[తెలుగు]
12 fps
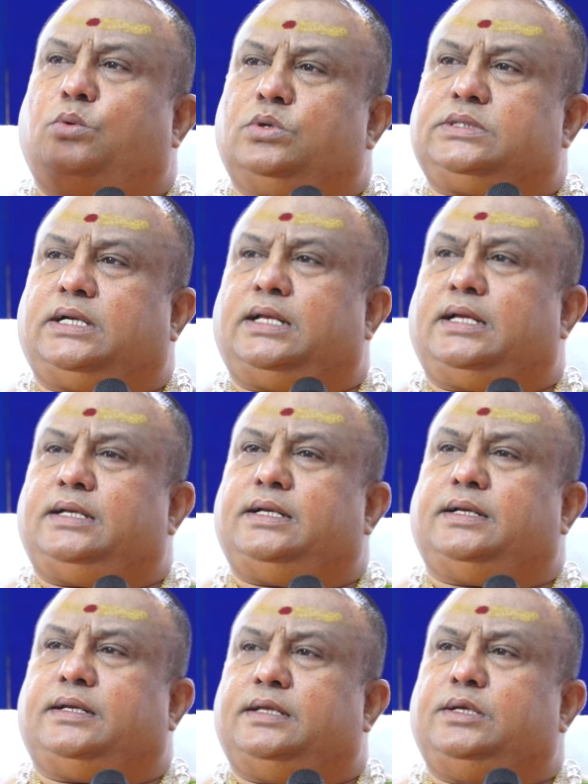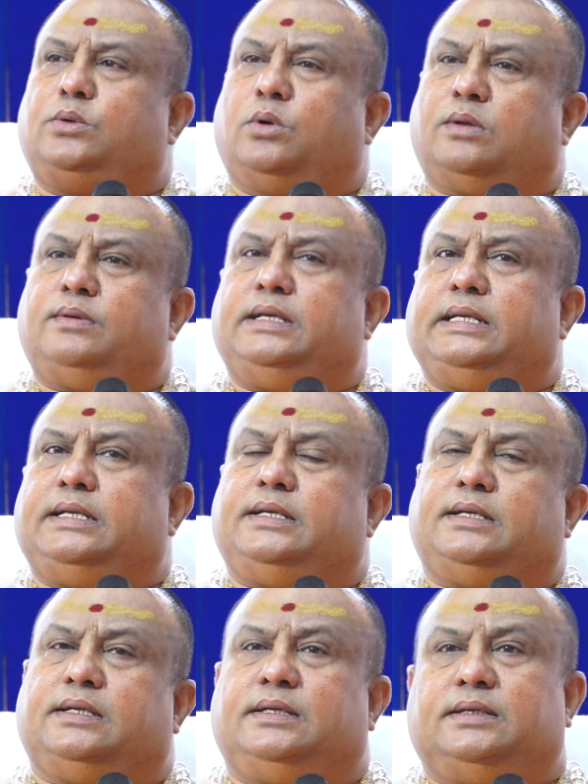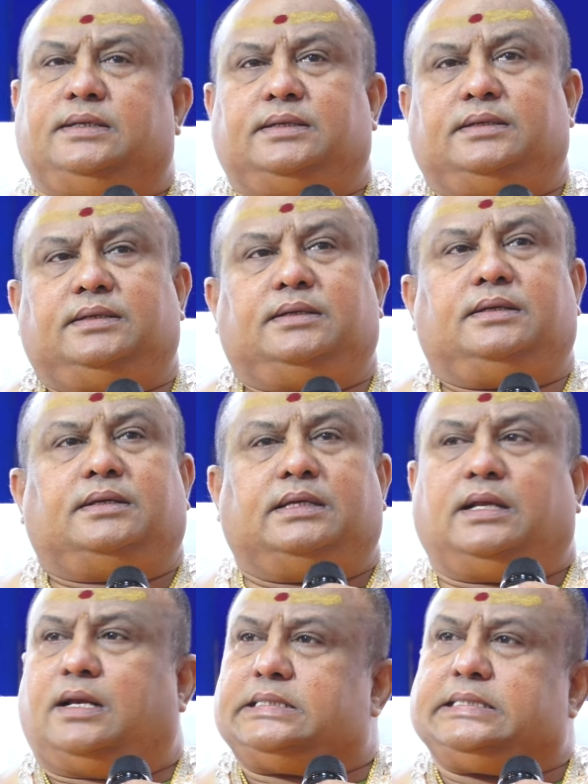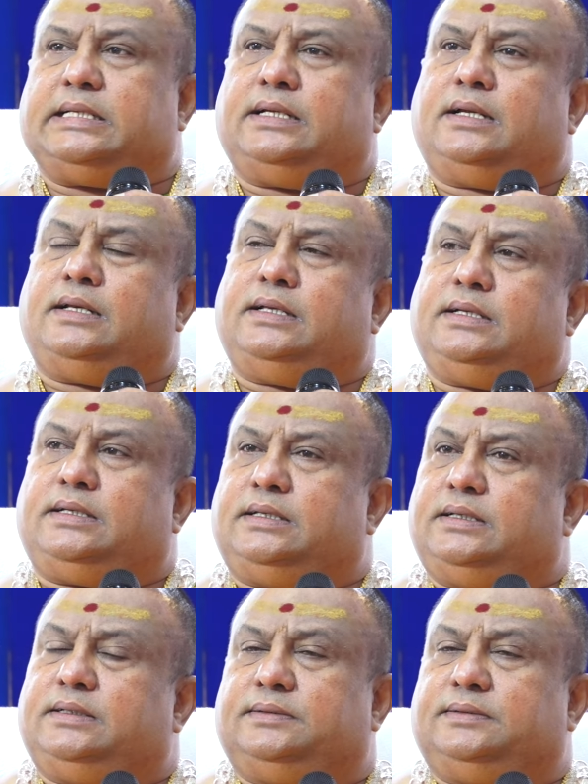కూల్చడాలేంటి ఈ గొడవలేంటి ఈ రాజకీయాలేంటి